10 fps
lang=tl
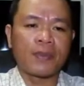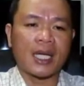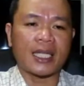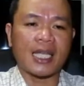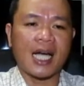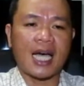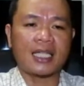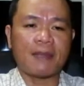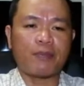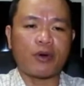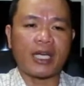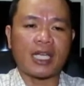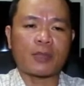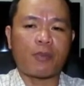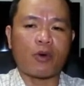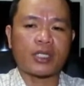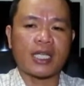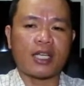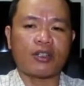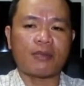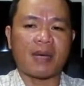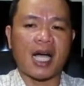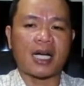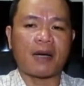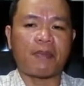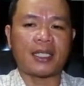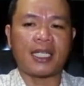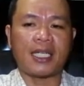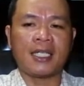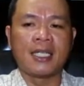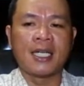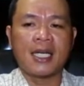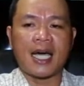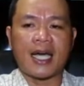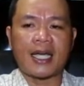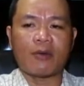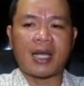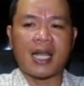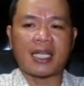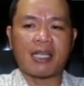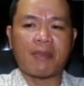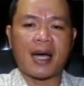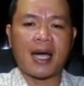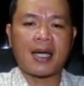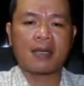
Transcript: At ang ating pong i-expose ngayon mga kapatid ay walang iba